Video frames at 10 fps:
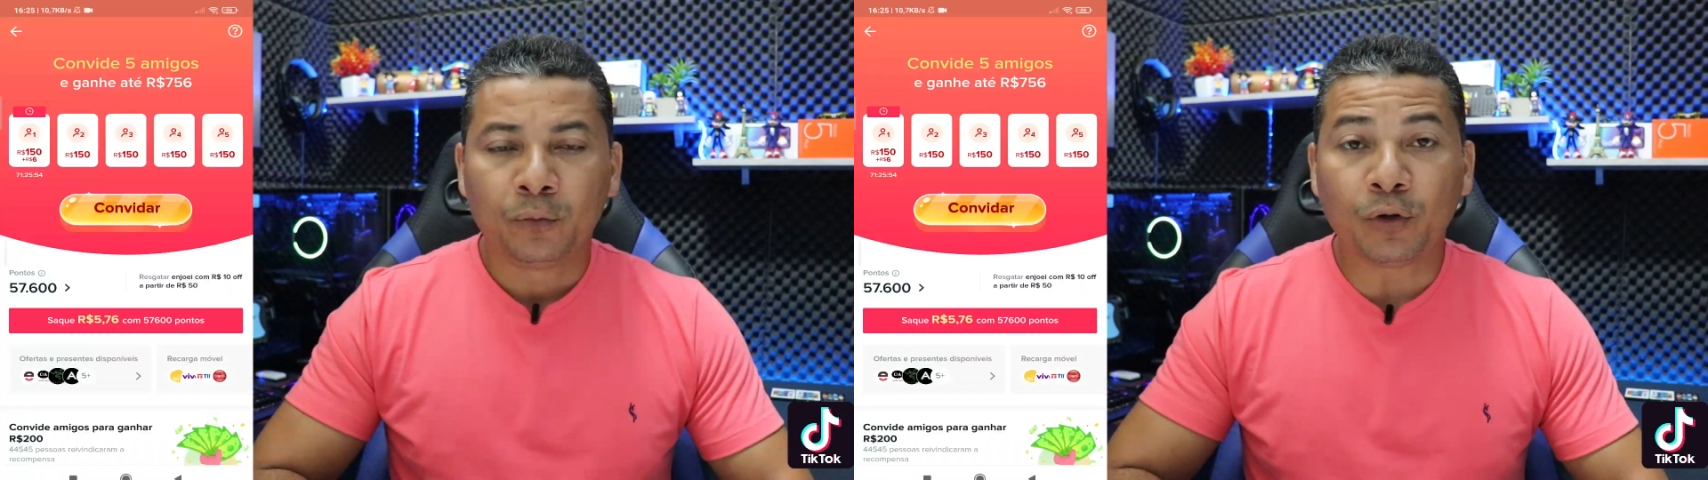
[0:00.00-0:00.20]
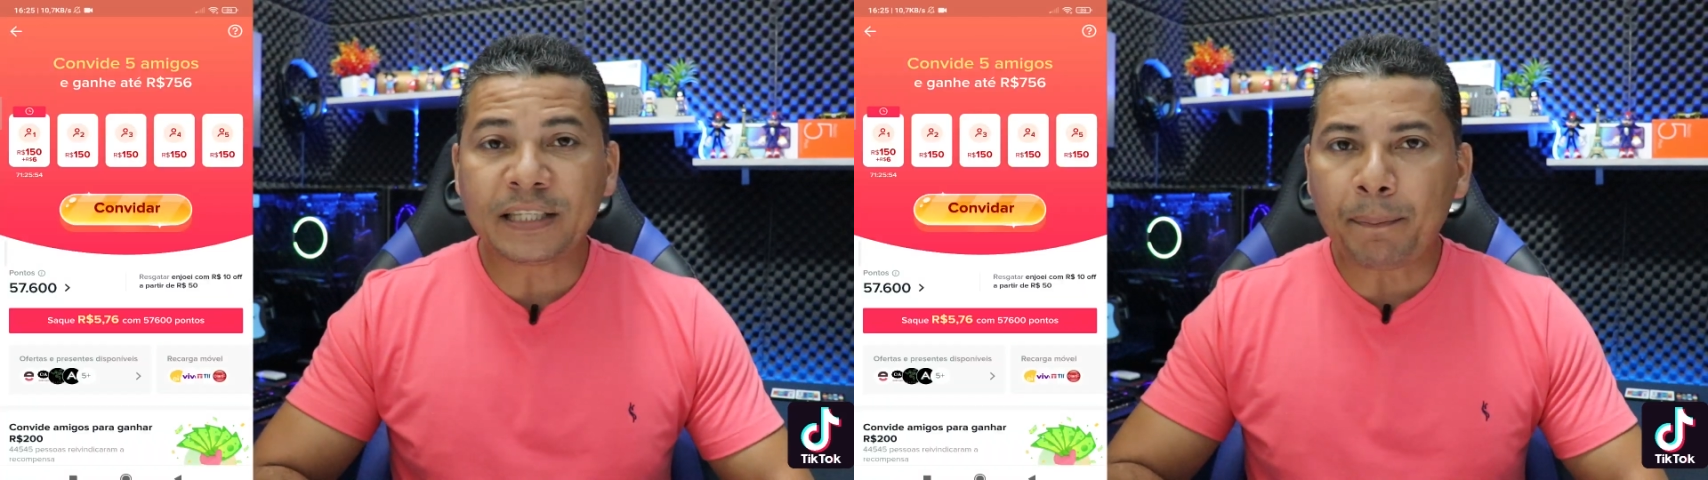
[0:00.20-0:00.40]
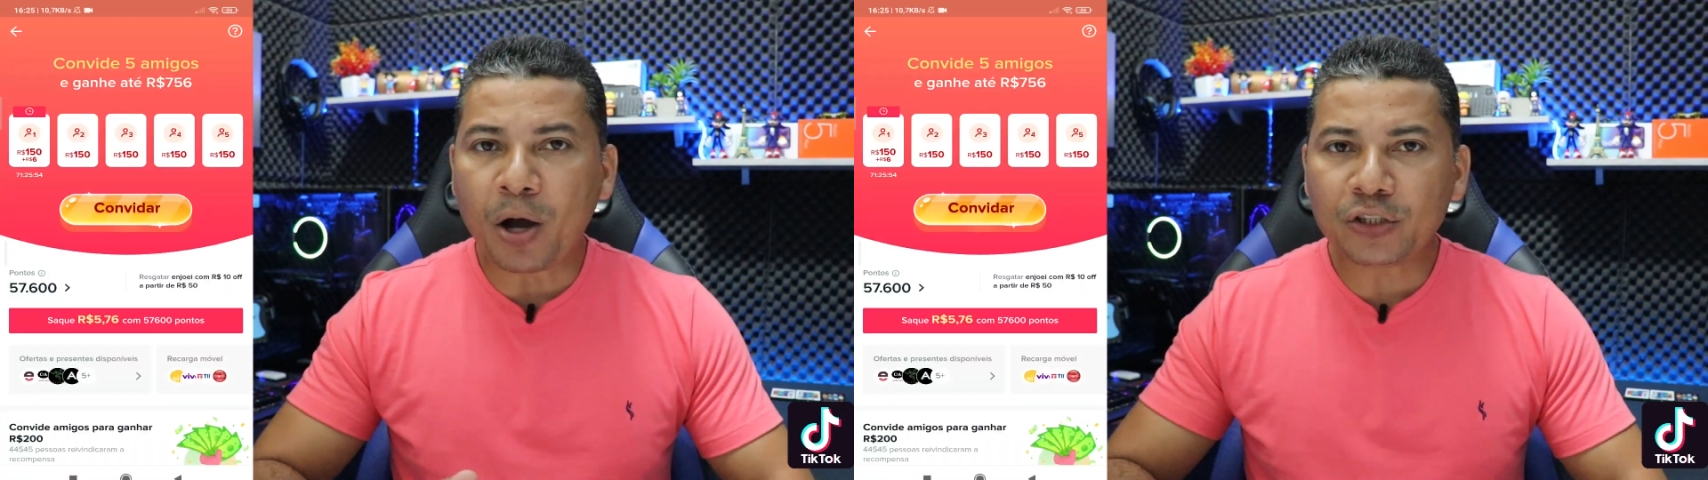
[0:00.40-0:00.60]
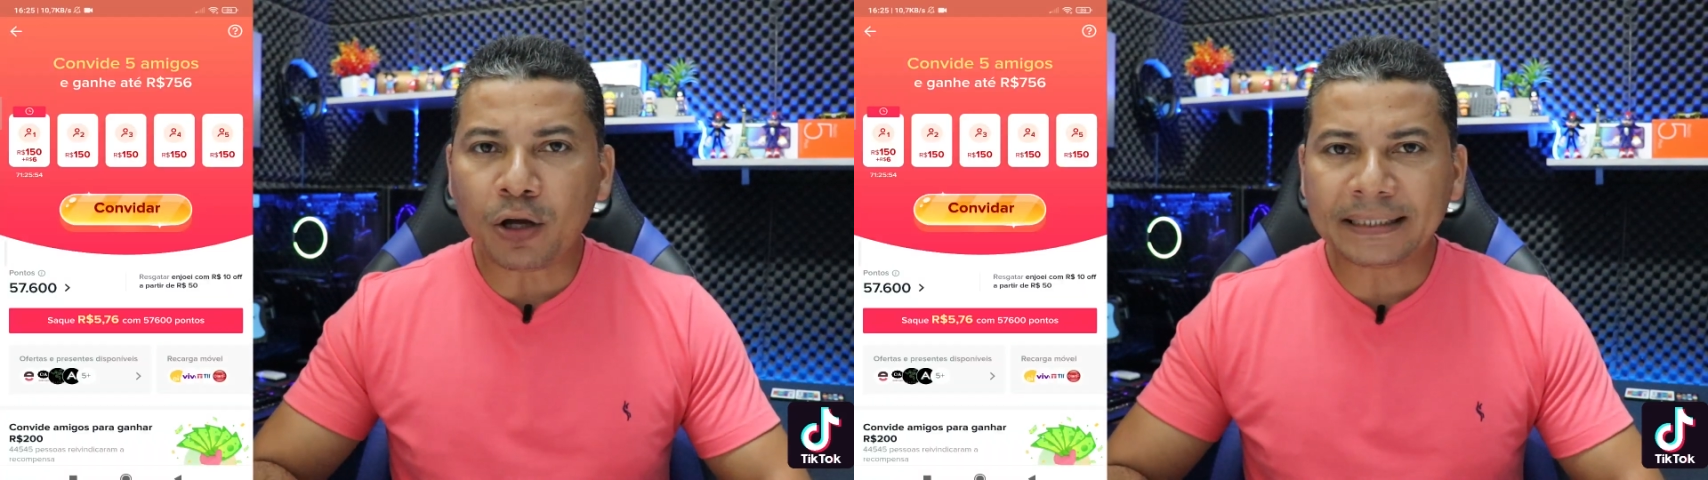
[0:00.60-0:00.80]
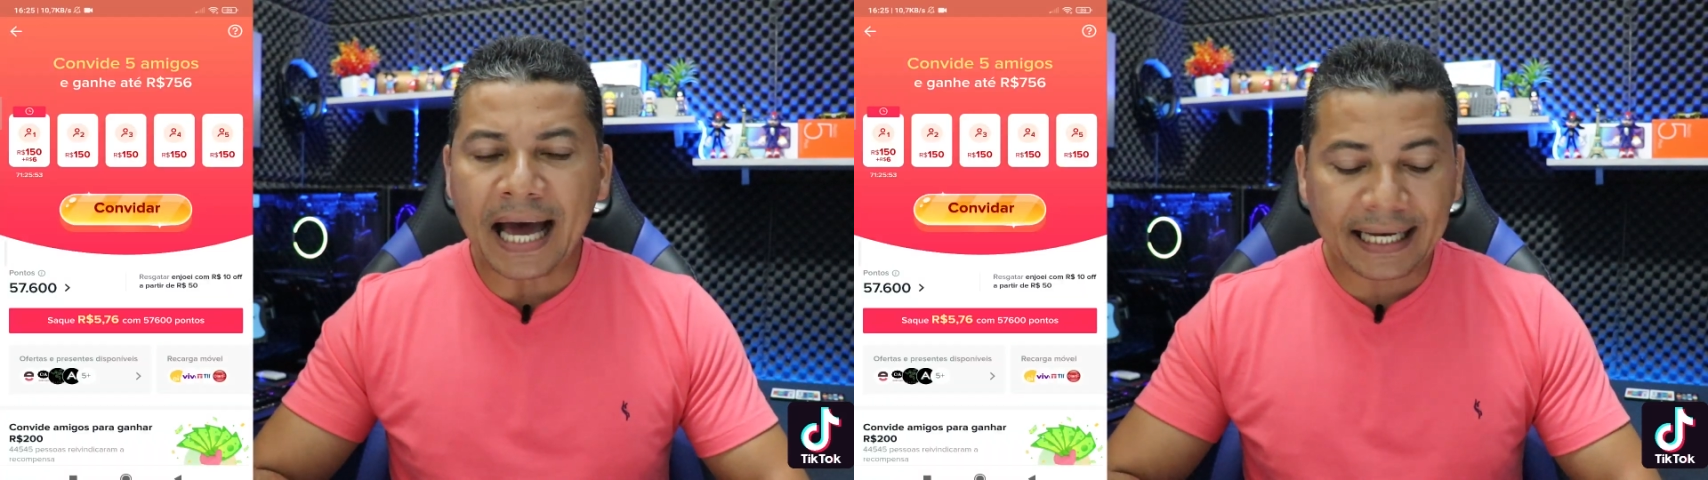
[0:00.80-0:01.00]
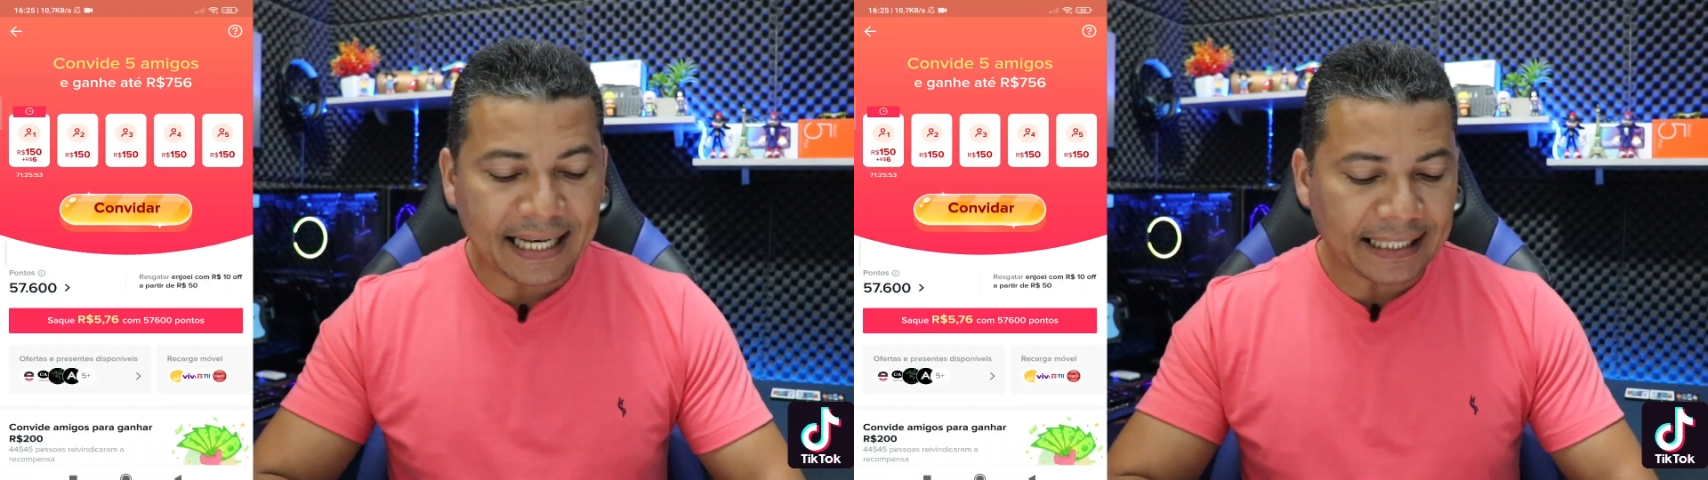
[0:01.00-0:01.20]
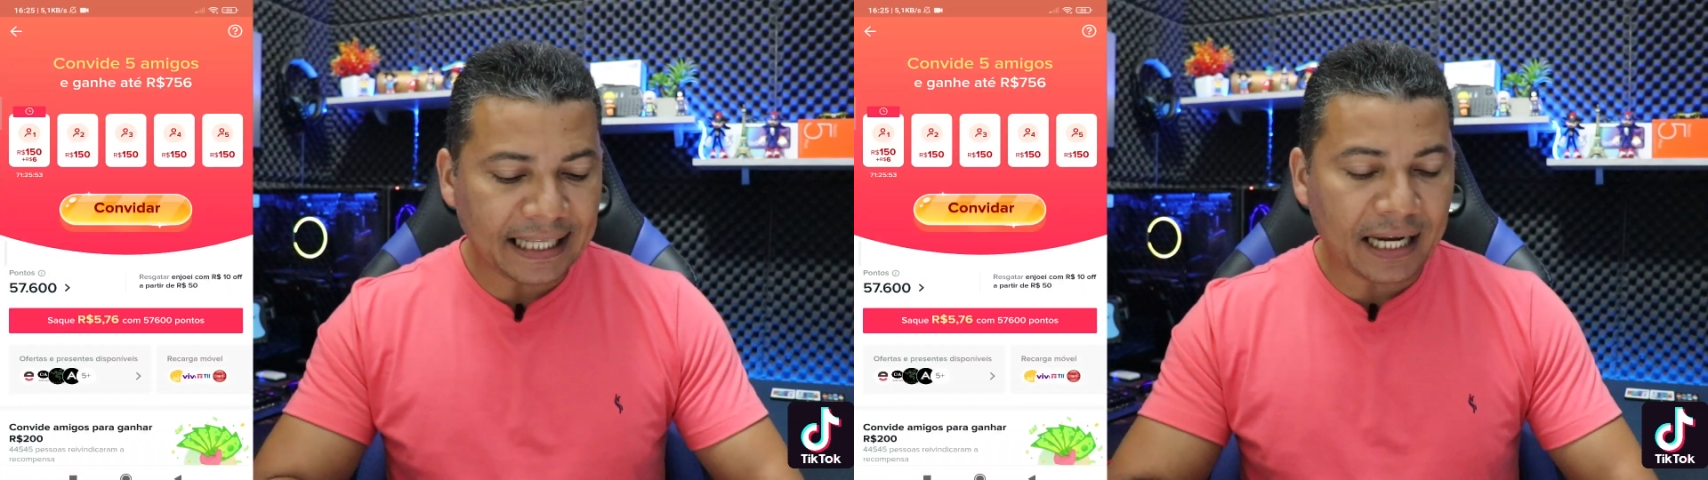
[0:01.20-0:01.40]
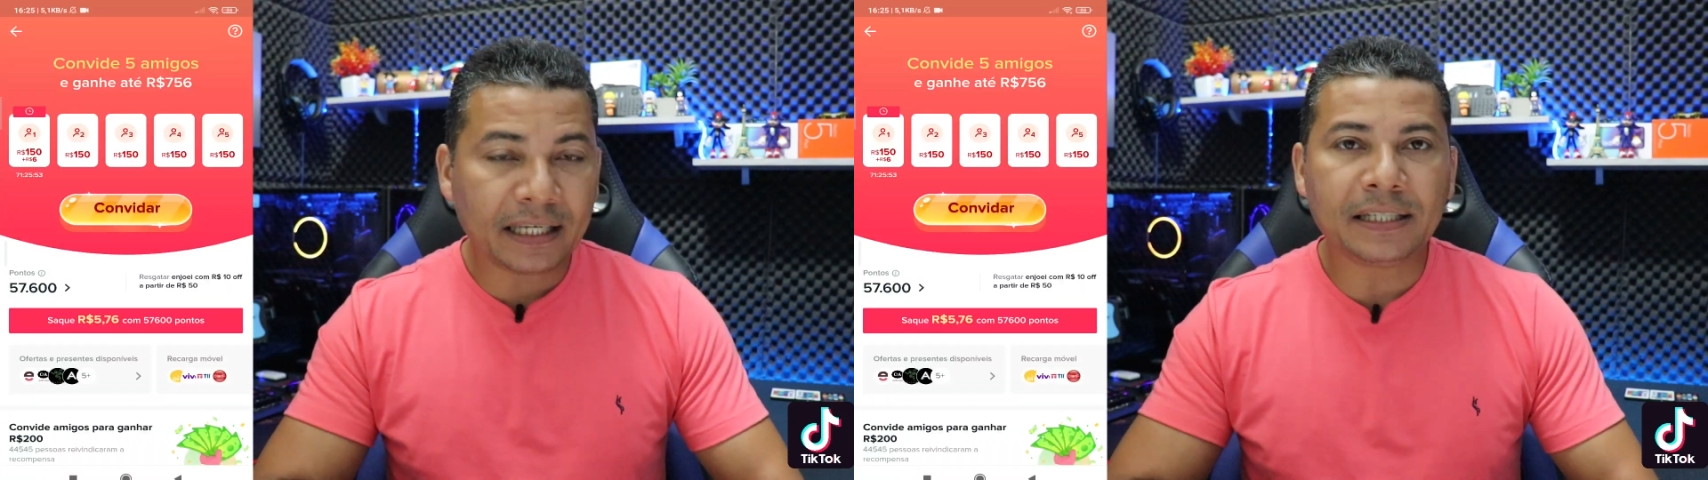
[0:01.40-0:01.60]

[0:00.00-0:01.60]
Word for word: Você pode notar que na tela